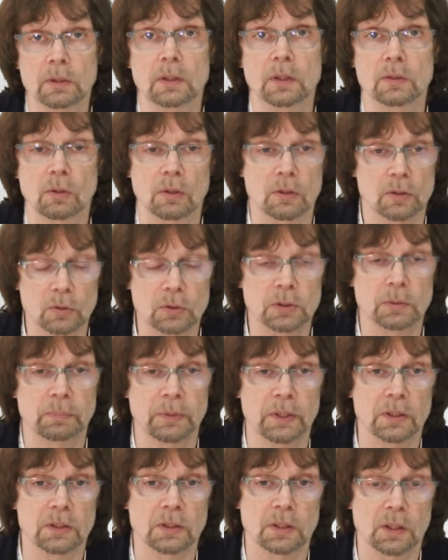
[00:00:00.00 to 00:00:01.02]
которая тоже
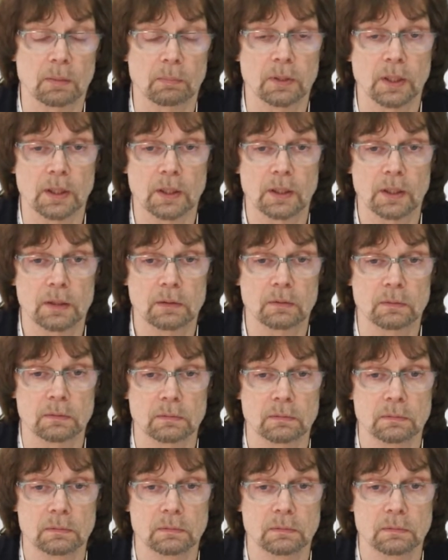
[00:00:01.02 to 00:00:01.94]
пережила блокаду,